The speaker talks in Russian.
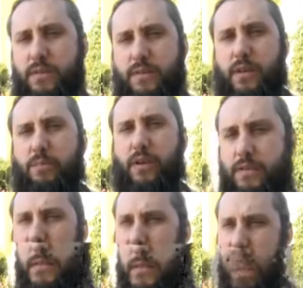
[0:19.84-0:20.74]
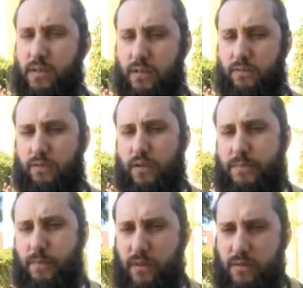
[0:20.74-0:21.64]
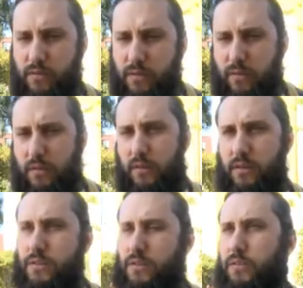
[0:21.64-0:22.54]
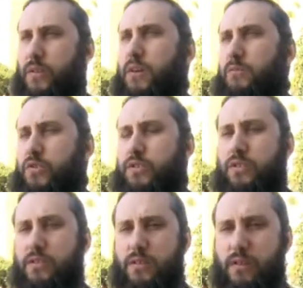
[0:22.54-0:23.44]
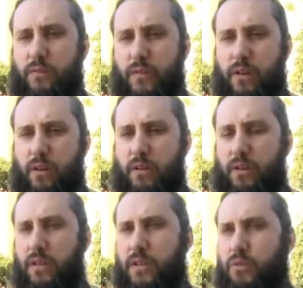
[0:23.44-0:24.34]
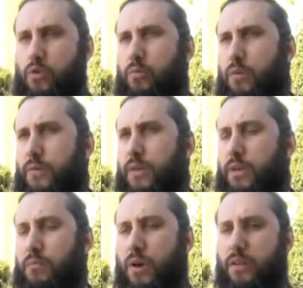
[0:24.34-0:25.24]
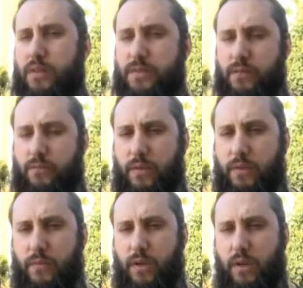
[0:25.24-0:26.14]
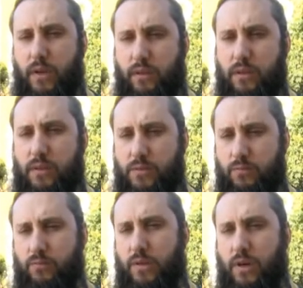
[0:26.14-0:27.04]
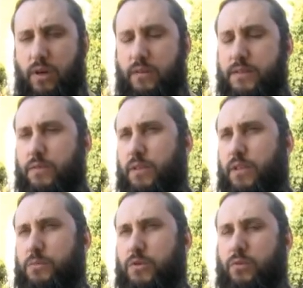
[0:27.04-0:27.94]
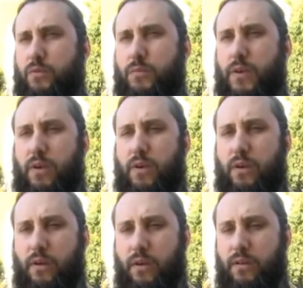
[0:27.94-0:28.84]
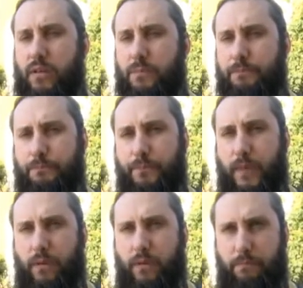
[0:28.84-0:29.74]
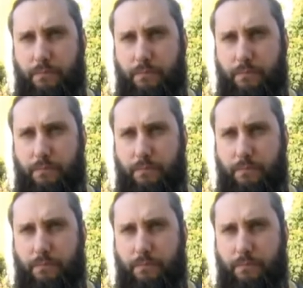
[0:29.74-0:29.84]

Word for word: Святая Православная Церковь у нас празднует э, святые великомученицы Вера, Надежда, Любовь и Матери Софии. Для нас уникально это святые тем, что э, эти э,